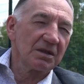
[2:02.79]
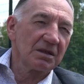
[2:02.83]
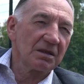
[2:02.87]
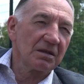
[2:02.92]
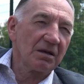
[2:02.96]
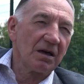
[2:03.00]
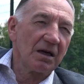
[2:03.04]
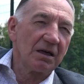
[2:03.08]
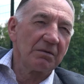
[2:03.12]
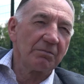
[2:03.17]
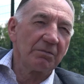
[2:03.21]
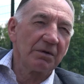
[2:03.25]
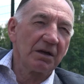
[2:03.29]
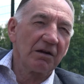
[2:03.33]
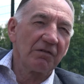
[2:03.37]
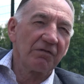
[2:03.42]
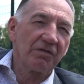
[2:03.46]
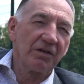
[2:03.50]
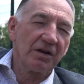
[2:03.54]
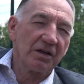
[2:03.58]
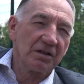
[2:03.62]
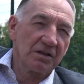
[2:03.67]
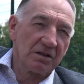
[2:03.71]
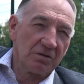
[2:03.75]
zentralen
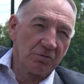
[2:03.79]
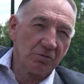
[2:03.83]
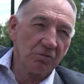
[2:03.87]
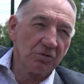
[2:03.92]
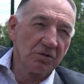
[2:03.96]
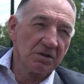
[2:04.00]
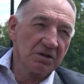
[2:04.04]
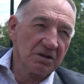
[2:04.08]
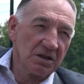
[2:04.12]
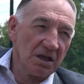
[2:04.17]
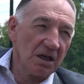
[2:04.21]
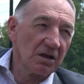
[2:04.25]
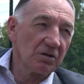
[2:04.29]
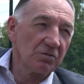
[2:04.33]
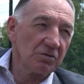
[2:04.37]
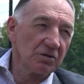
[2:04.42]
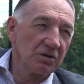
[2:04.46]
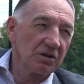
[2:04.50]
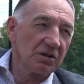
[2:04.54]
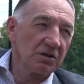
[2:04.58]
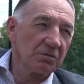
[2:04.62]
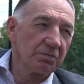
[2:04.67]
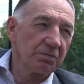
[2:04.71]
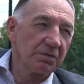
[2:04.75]
Mittelfeld gut, sehr
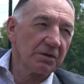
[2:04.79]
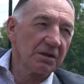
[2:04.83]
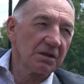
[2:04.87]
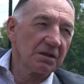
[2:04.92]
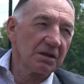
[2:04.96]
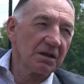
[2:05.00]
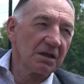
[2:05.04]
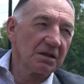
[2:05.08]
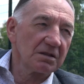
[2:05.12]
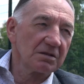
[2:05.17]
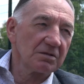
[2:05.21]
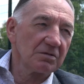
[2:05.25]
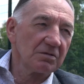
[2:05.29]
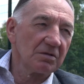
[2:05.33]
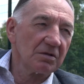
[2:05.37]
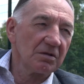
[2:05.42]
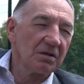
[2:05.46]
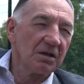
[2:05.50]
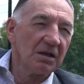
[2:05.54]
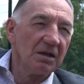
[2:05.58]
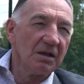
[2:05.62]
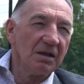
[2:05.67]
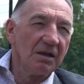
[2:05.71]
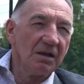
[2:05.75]
gut gespielt jetzt auch.
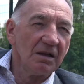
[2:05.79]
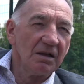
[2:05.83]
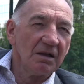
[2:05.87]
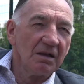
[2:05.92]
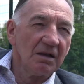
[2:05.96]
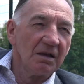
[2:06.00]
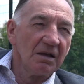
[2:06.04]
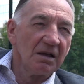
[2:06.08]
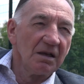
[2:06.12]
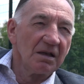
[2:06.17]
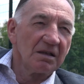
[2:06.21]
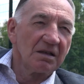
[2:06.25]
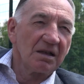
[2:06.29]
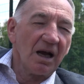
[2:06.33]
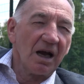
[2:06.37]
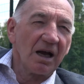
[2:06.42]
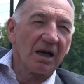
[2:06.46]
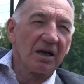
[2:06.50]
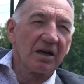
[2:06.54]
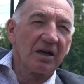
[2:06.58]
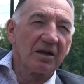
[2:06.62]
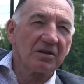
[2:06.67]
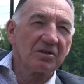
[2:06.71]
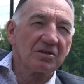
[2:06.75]

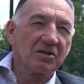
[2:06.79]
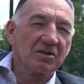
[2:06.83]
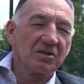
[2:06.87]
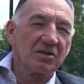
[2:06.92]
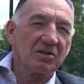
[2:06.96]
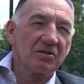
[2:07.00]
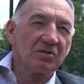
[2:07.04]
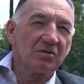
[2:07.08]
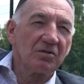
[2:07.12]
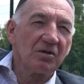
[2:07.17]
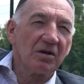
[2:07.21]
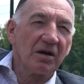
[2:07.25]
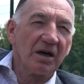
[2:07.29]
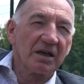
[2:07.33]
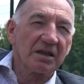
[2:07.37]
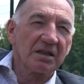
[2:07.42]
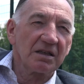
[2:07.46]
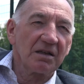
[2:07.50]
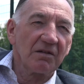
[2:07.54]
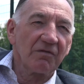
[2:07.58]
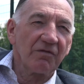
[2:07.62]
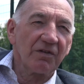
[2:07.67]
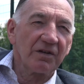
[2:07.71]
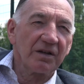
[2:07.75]
Da können sie nur
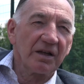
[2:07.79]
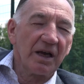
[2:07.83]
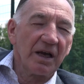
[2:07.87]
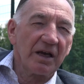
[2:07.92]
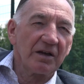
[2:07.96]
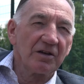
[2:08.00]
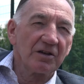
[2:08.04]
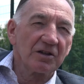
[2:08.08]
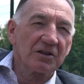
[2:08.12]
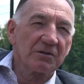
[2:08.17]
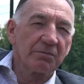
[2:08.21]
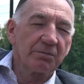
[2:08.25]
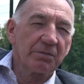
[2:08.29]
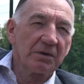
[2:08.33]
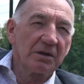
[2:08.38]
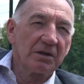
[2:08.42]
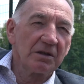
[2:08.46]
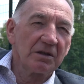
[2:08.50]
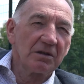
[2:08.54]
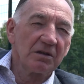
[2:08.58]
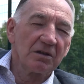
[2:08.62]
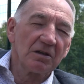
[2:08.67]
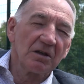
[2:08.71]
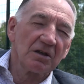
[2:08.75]
rechten Verteidiger
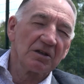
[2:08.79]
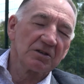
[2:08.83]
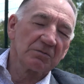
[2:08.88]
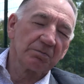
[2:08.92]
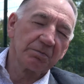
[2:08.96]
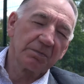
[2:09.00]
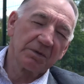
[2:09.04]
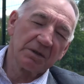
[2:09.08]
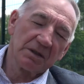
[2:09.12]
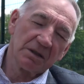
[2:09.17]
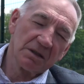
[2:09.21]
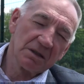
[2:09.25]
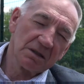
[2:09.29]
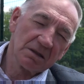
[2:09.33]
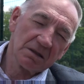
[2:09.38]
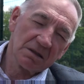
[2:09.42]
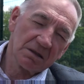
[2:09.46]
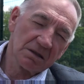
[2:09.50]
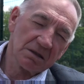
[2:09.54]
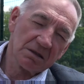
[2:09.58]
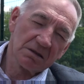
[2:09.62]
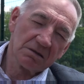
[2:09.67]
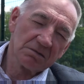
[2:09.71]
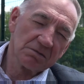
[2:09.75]
spielen. Da
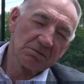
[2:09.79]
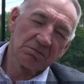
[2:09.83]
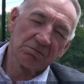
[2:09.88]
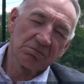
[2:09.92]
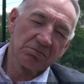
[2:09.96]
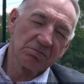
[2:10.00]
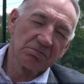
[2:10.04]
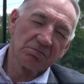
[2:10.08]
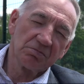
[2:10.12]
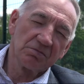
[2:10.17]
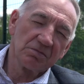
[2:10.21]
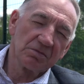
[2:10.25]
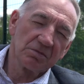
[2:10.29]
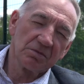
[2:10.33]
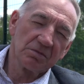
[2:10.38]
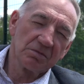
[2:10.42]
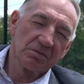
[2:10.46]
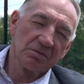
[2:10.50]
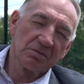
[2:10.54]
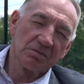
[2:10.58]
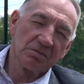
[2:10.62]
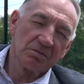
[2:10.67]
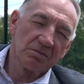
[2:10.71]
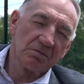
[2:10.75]
spielt äh,
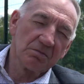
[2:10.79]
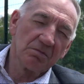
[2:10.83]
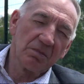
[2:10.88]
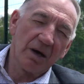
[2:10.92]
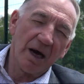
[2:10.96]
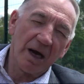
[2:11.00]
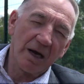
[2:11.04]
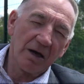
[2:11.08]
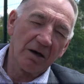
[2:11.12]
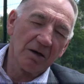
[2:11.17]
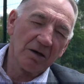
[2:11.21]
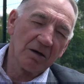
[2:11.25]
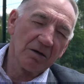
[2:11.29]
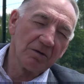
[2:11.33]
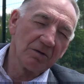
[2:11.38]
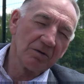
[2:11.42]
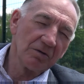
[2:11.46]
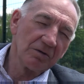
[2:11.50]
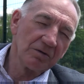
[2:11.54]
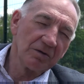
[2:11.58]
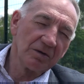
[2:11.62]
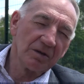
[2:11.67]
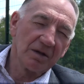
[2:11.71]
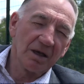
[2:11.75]
Meier
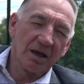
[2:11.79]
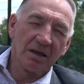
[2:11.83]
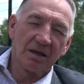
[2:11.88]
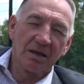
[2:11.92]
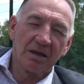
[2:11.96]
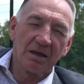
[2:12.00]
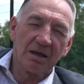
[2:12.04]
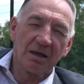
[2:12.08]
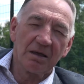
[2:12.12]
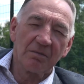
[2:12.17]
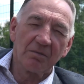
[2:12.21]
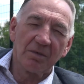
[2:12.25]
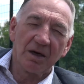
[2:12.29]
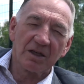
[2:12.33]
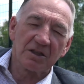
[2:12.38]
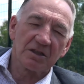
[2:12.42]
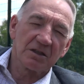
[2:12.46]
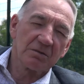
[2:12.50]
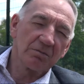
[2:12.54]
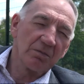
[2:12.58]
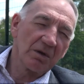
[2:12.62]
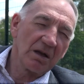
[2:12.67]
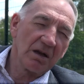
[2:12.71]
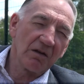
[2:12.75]
und dann im
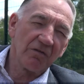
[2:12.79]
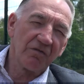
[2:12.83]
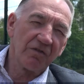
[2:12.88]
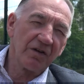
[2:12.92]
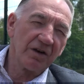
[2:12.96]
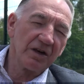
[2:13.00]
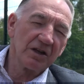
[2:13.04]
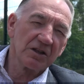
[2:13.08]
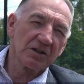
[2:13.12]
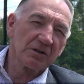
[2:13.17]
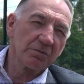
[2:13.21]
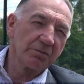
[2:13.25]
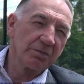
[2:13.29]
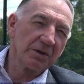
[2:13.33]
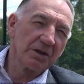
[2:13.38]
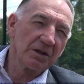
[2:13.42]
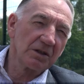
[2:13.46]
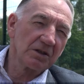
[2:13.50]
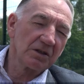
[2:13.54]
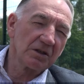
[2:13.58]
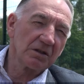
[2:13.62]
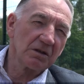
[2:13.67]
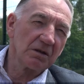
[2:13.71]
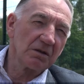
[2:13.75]
rechten Mittelfeld
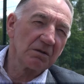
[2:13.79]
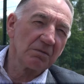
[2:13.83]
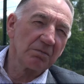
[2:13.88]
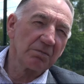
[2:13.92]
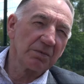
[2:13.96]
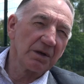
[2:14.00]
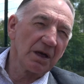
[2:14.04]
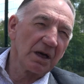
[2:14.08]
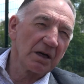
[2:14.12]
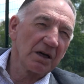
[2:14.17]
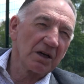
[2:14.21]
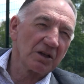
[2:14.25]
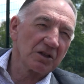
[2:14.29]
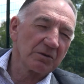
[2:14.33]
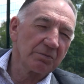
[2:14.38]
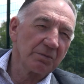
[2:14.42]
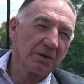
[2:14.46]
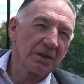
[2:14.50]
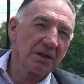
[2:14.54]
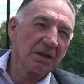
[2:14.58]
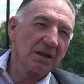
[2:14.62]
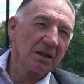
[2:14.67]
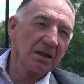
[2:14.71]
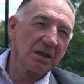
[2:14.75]
spielt äh, Bianca
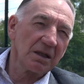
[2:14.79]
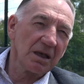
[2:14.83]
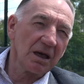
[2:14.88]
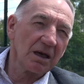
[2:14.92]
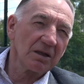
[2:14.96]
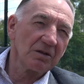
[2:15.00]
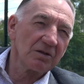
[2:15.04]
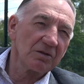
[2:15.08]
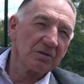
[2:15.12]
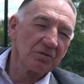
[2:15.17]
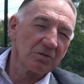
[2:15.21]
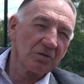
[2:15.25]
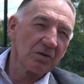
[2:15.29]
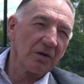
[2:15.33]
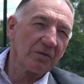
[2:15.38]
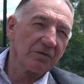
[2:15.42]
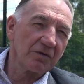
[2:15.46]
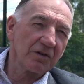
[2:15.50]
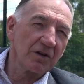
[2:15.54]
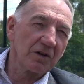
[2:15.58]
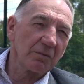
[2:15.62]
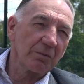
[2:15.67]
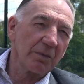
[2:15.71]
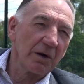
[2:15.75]
Schmidt, die ja
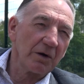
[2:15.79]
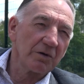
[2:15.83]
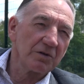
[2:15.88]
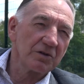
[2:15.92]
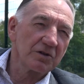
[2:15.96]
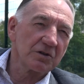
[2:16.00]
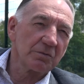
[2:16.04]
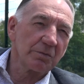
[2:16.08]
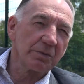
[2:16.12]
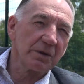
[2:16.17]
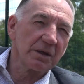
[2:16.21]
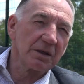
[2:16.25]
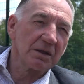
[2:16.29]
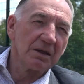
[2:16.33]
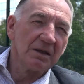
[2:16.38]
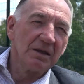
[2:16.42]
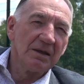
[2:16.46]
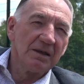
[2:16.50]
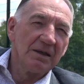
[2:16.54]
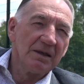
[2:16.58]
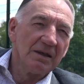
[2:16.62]
zukünftig bei uns spielt.